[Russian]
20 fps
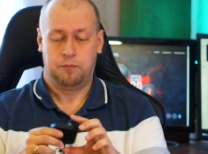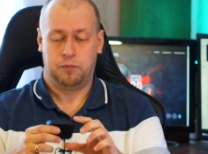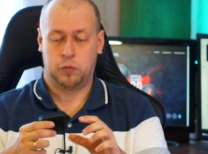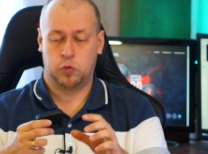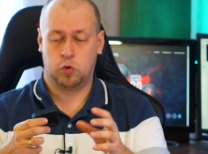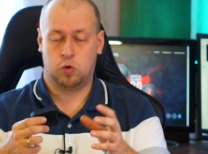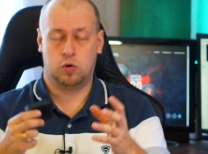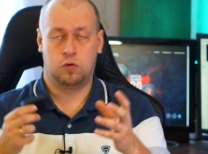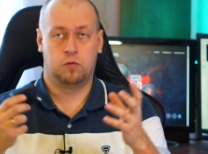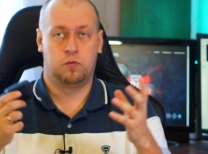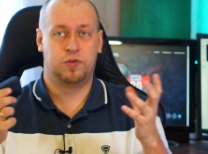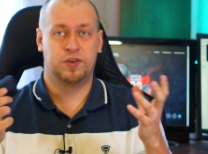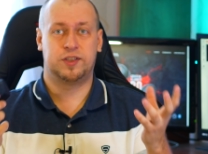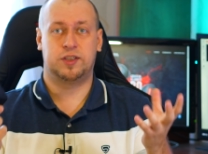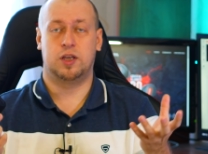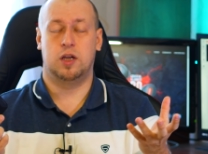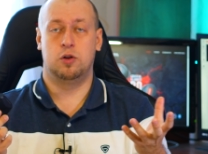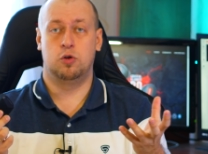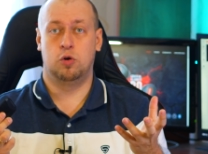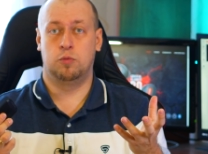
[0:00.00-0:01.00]
Но в
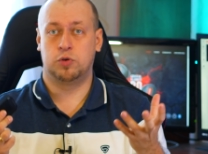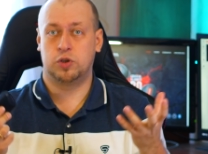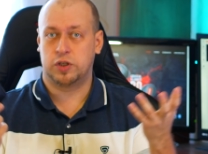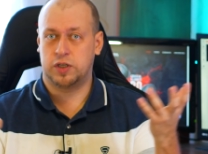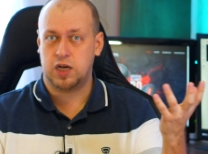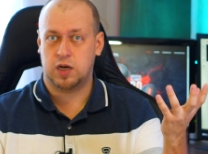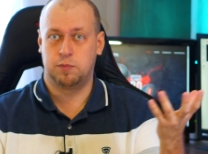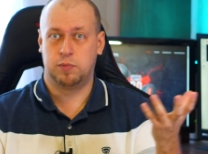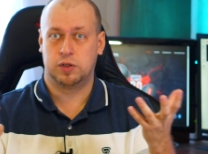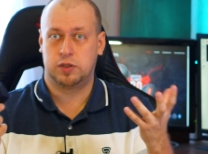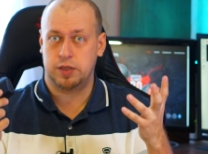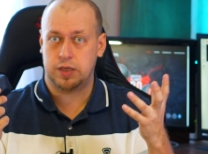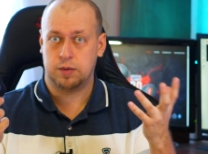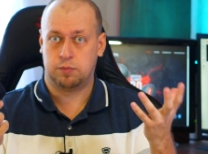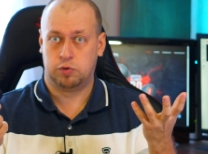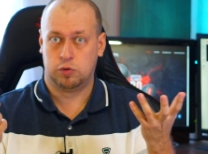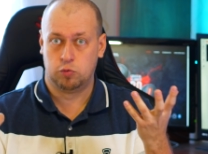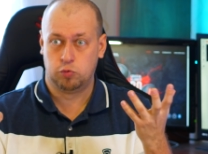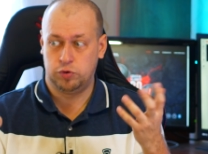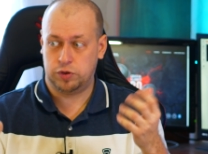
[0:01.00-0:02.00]
остальном же, как бы это ни
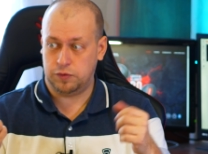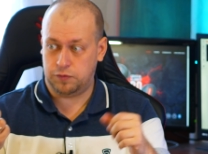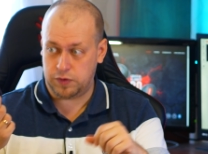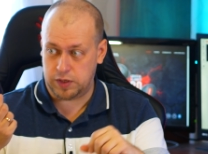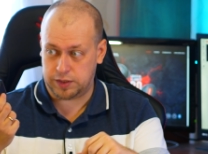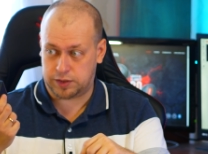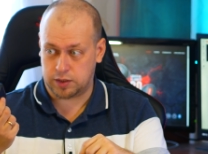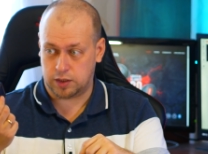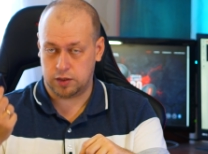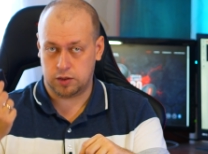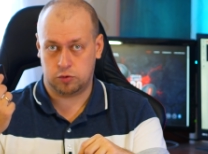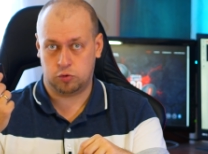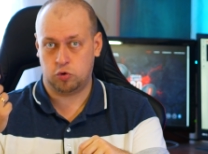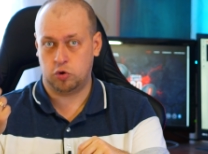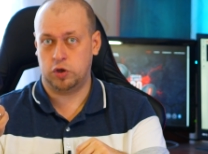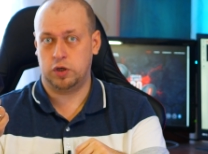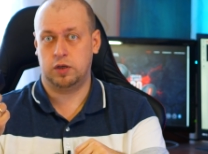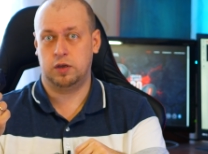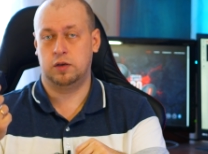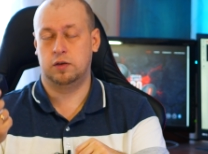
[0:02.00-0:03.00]
было удивительно,
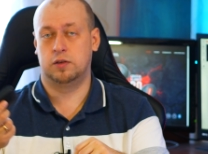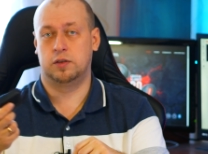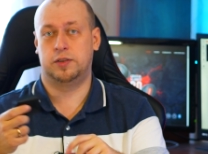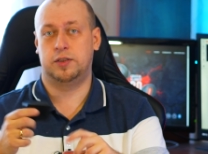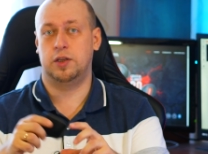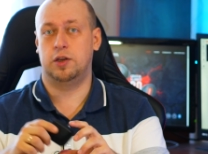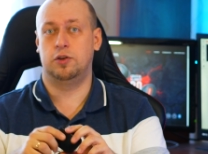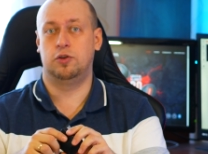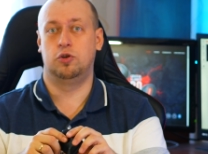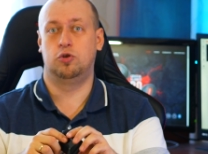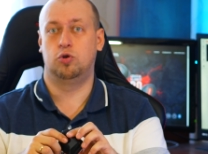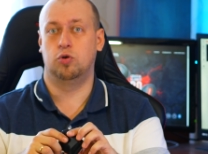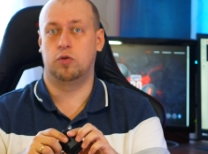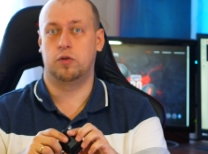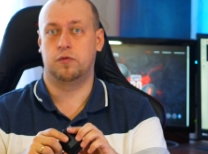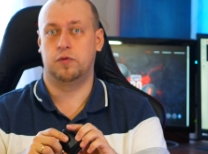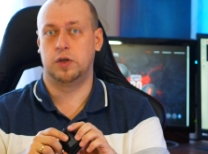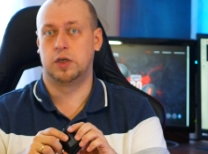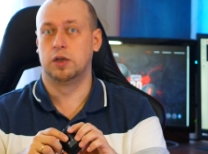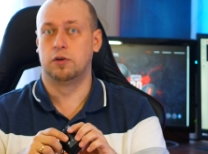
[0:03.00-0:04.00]
но э,
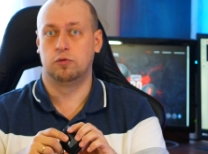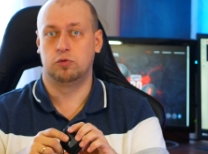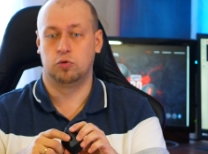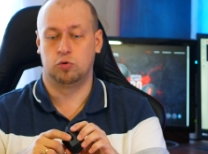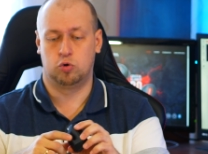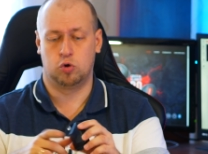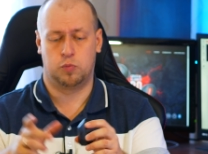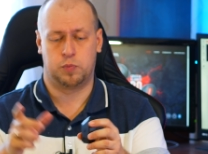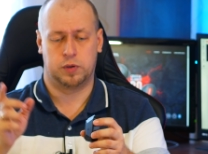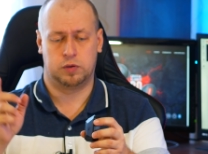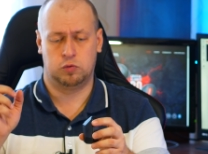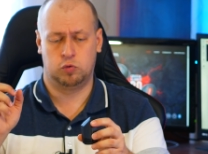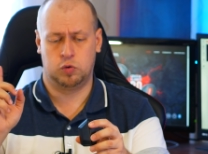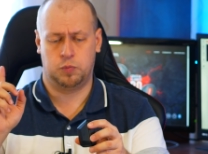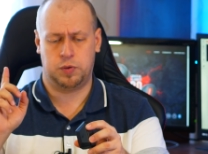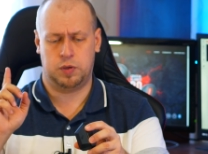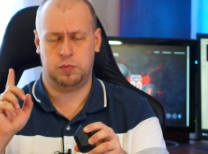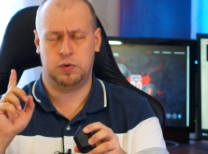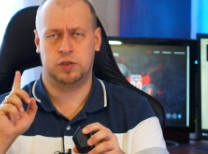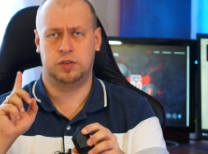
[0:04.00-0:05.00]
середнячок выигрывает у топа. Ну,
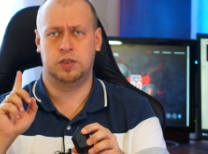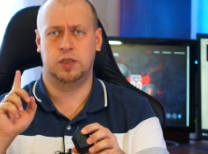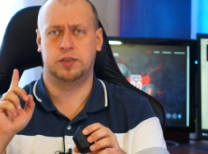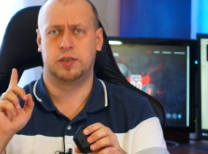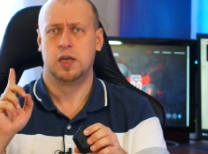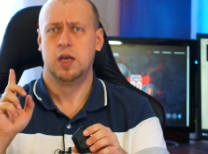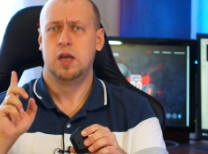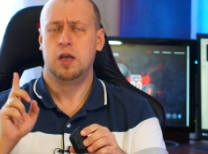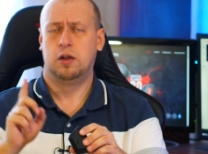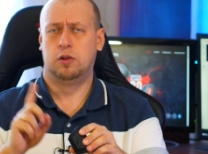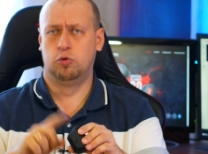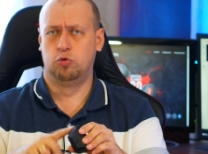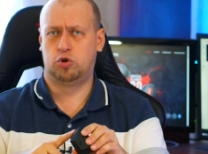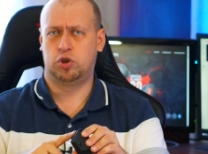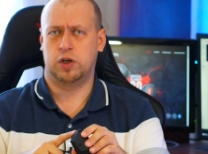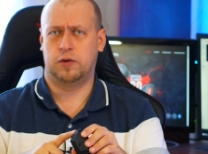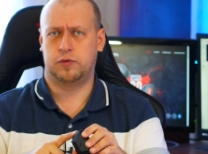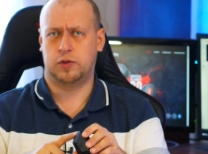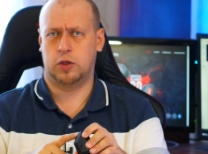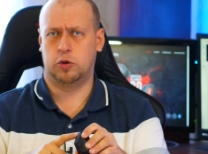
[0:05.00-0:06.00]
например, здесь
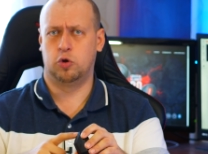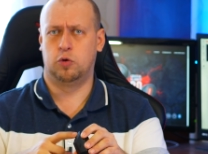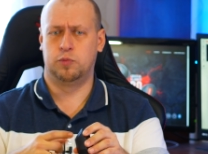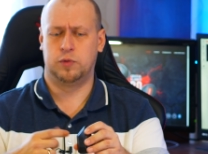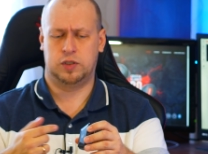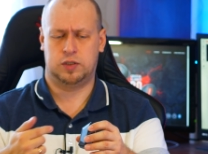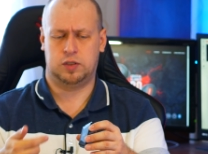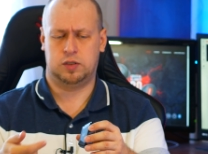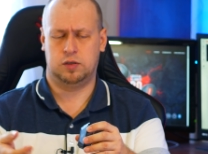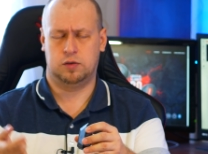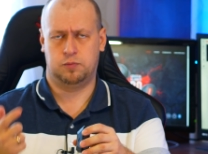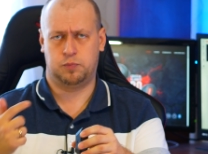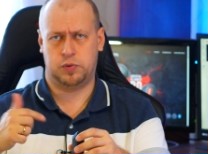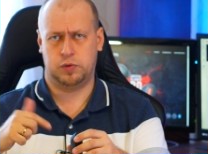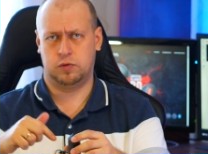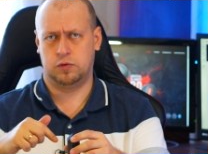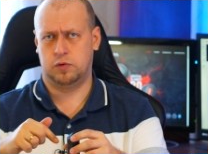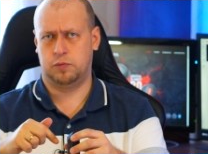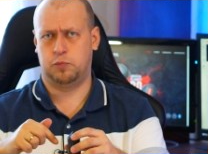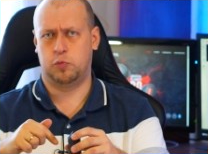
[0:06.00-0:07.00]
лучшая автономность э,
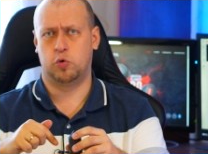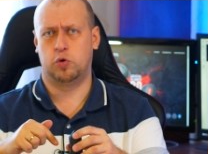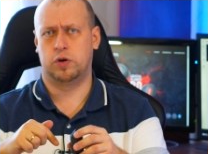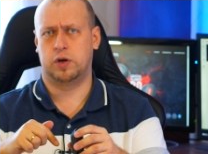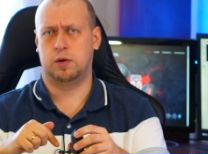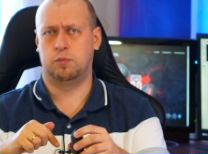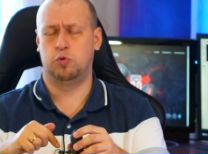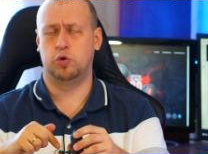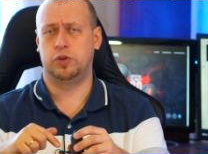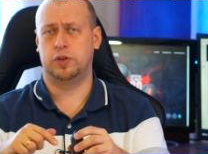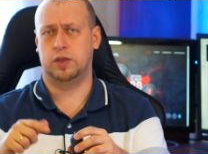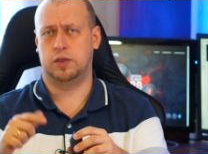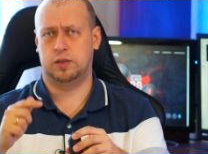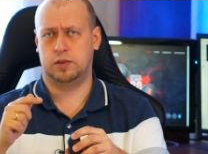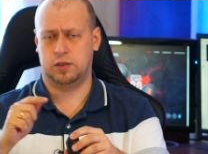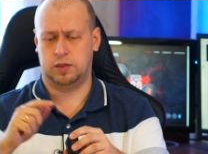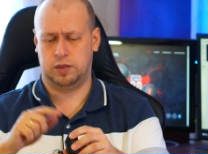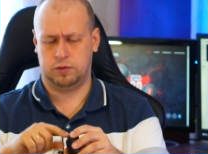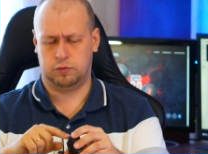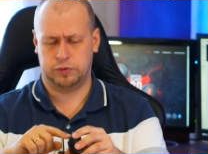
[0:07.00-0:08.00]
э, по работе
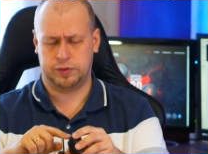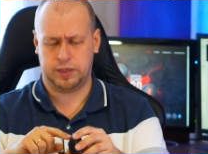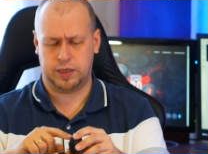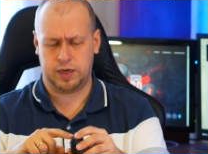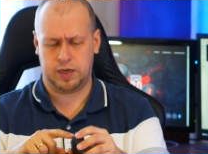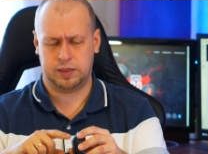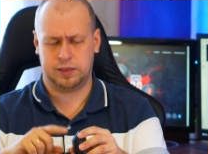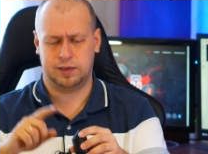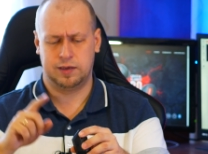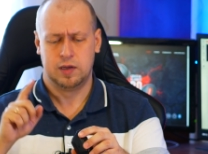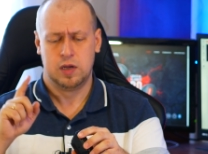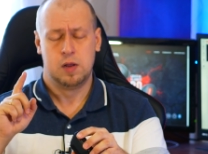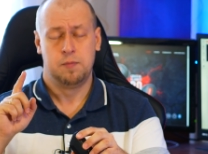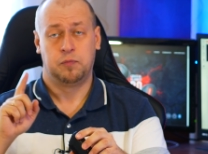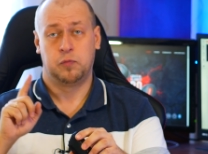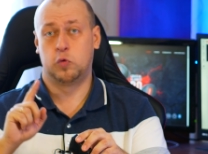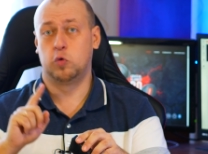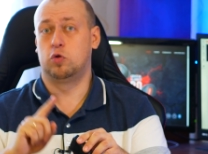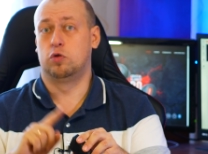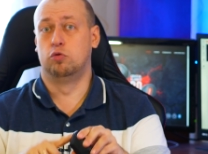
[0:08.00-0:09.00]
от одного заряда,
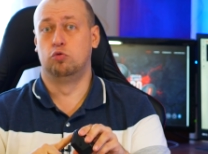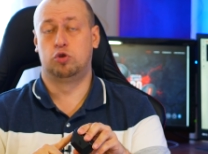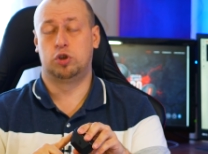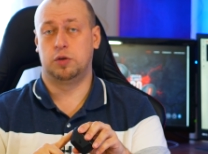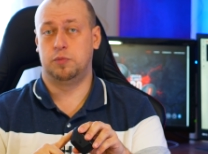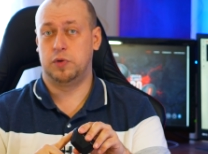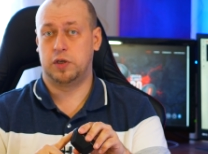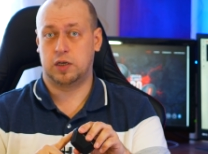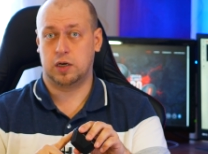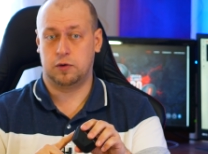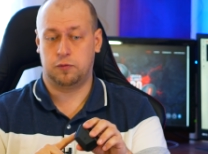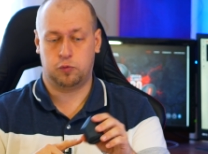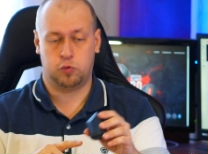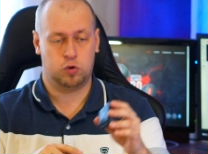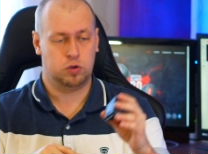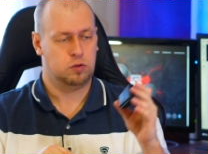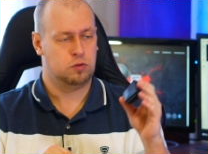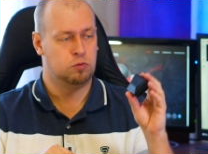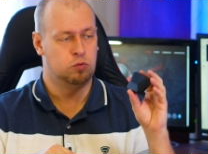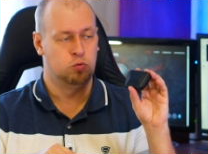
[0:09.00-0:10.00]
тут лучший
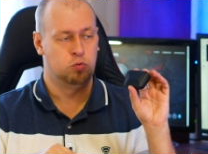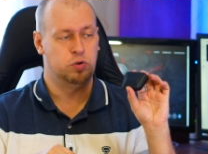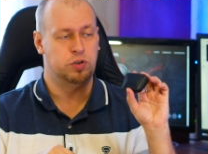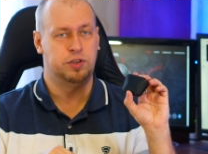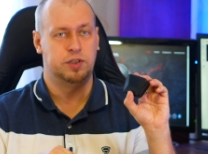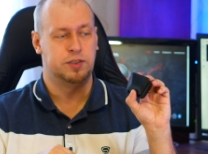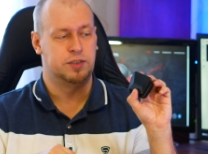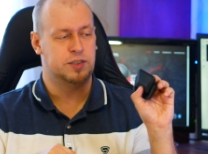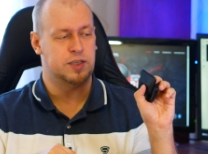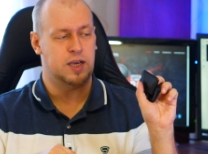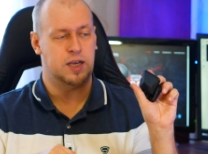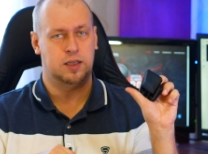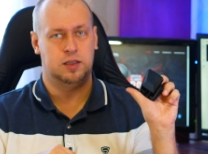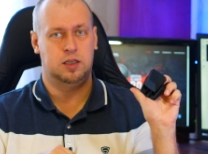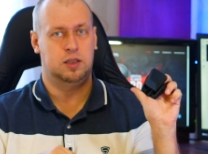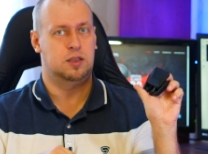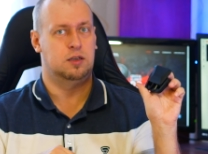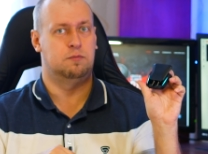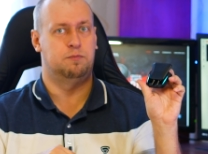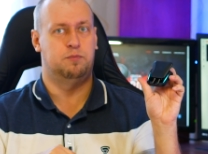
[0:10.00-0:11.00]
микрофон, ну и дизайн,
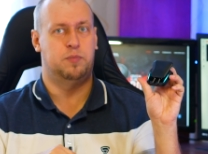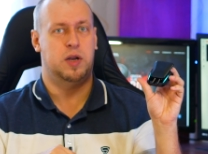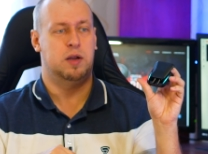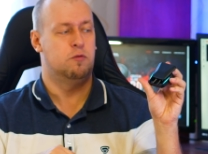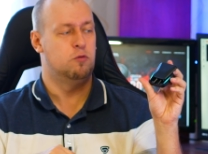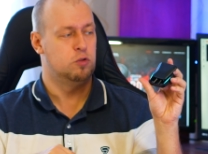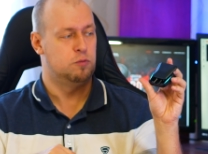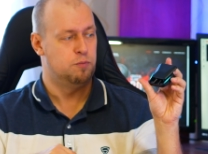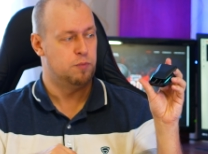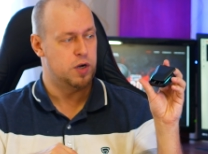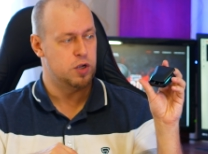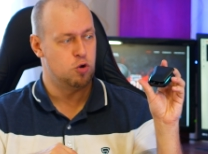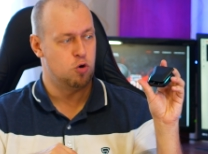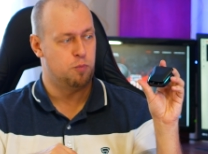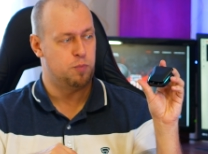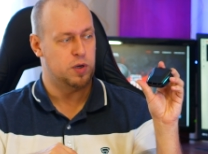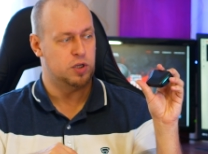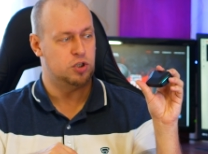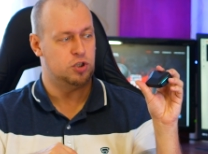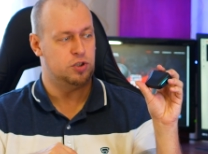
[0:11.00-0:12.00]
это прям вот
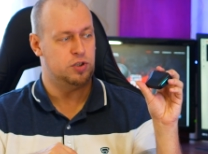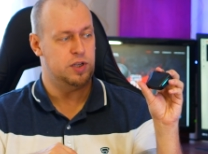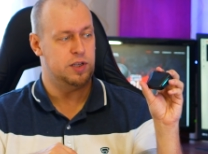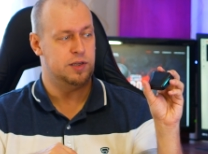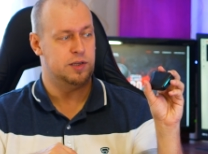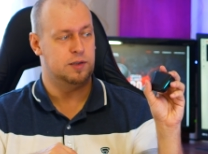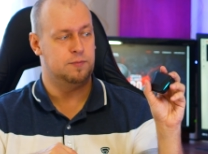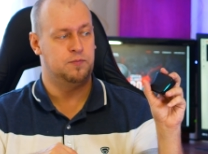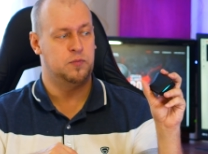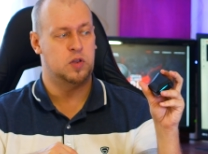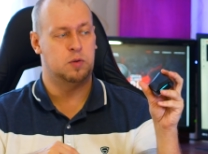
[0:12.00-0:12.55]
мое почтение.